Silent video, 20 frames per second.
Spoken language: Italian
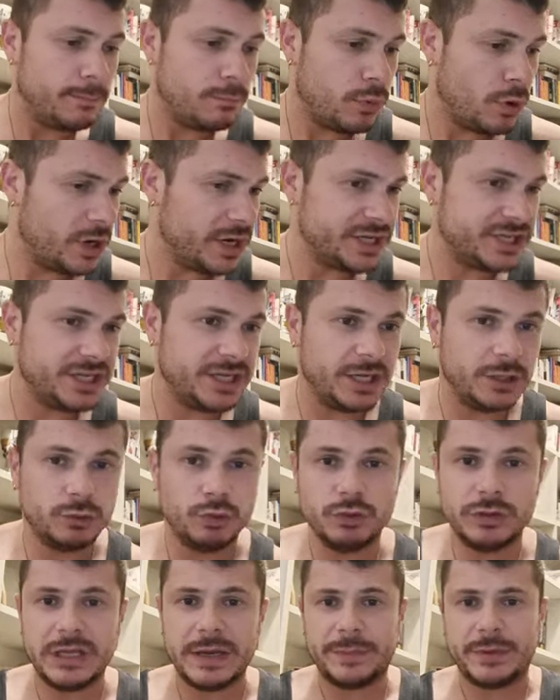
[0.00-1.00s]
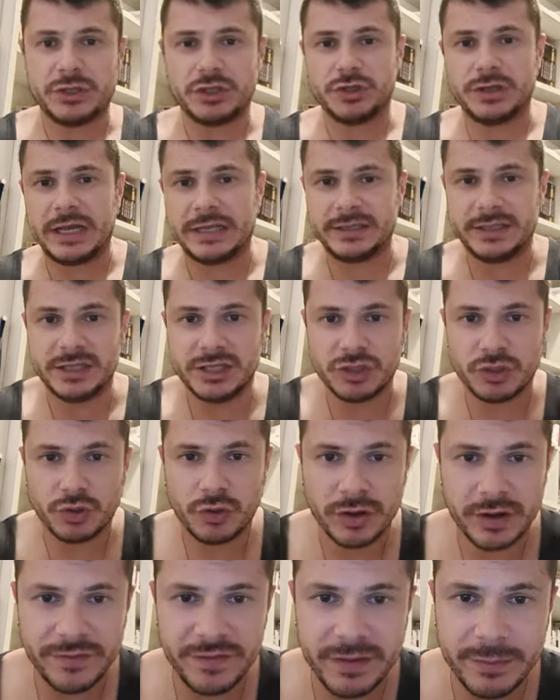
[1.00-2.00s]
Buonasera a tutti appassionati di
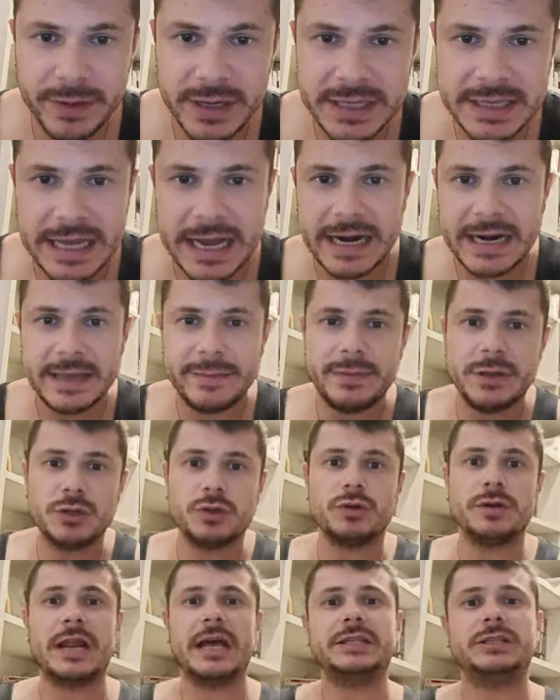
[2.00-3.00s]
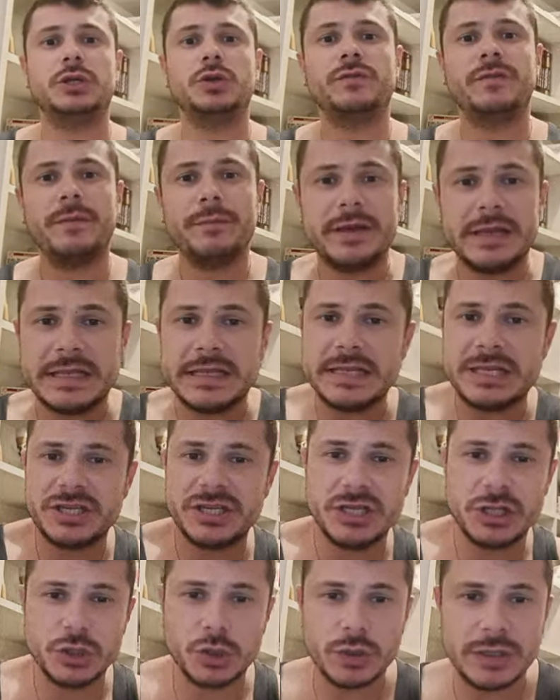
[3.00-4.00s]
storiografia militare e bentornati nuovamente
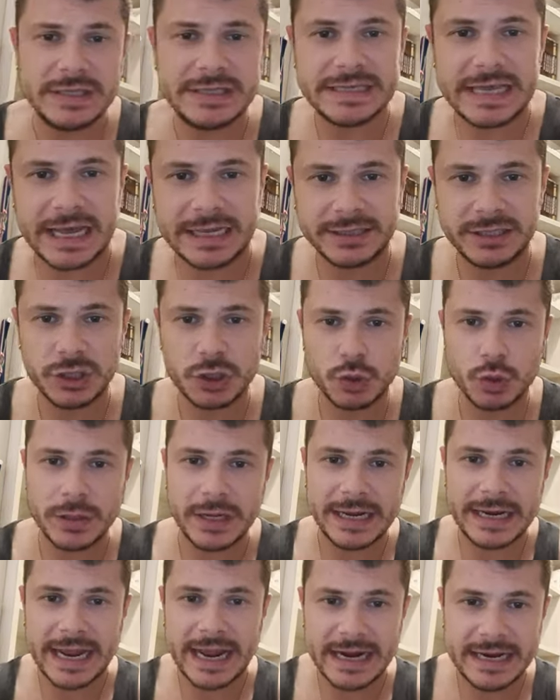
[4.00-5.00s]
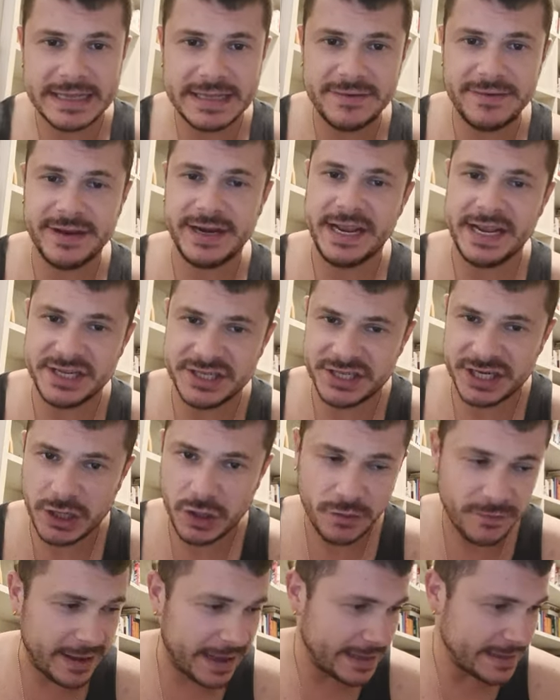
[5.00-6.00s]
sintonizzati sul canale di Venezia
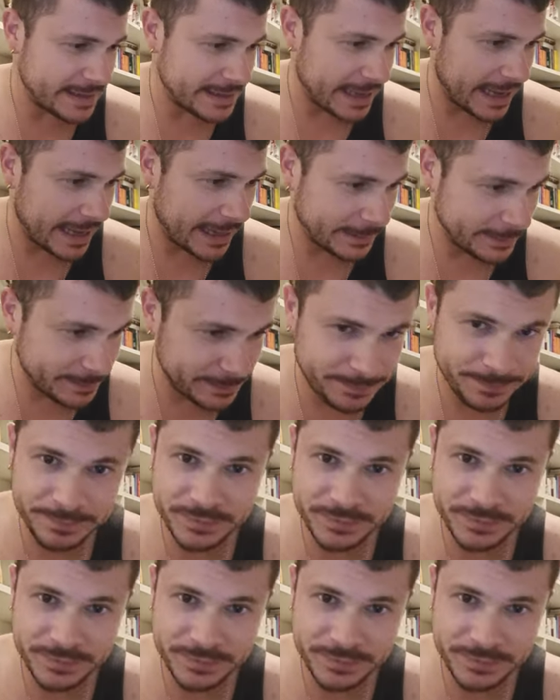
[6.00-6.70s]
90.